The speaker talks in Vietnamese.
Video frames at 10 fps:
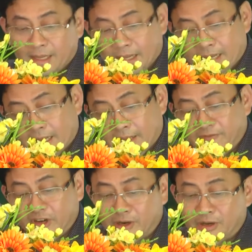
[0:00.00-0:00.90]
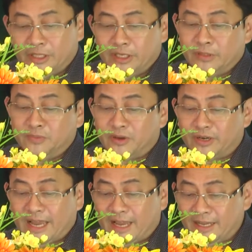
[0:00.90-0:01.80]
à, vừa rồi thì chúng
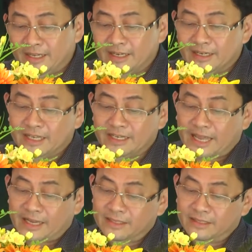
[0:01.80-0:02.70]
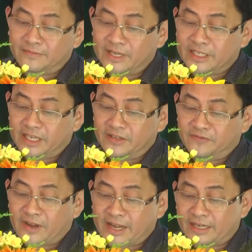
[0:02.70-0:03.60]
tôi đã liên lạc được với chị
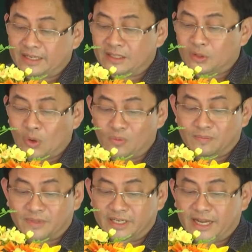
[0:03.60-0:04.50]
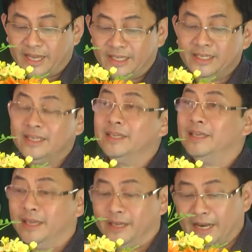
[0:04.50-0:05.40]
Phan Tôn Tịnh Hải
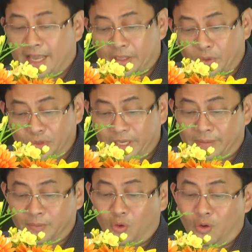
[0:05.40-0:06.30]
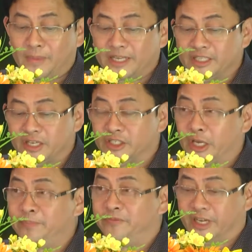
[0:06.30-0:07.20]
hiện là chủ nhiệm của
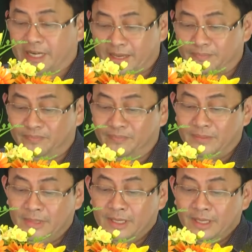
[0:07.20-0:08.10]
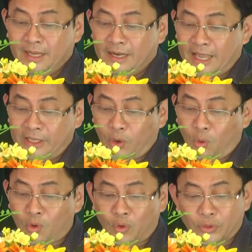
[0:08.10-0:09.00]
Masterchef Việt Nam là
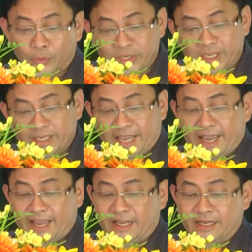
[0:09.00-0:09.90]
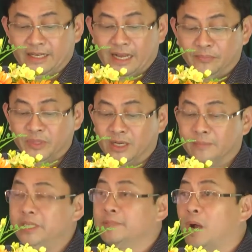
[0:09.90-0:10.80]
chủ của chuỗi nhà hàng ẩm
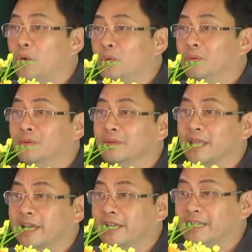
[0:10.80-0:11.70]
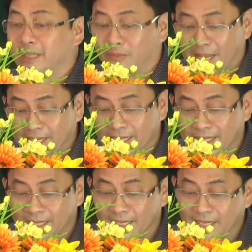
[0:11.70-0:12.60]
thực Bispo tại các sân bay
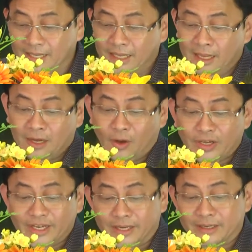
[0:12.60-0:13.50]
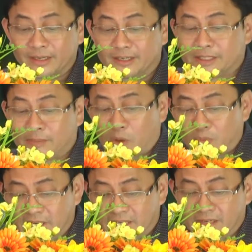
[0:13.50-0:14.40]
có ý định đưa sâm
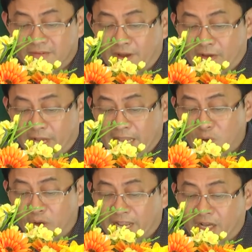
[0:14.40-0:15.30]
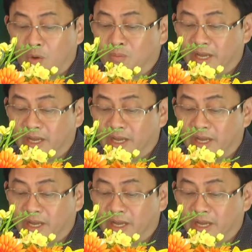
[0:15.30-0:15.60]
ngọc linh vào các món ăn cung